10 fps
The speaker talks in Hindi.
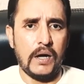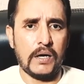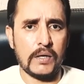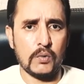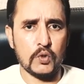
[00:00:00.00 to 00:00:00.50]

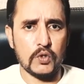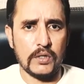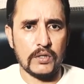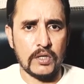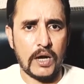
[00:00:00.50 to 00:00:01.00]
अगर उस
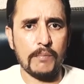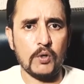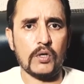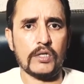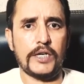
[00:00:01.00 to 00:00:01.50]
निज़ाम
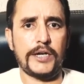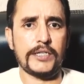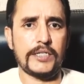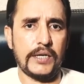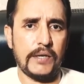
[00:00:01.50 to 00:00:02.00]
को ना छेड़ा
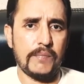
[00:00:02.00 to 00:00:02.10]
जाए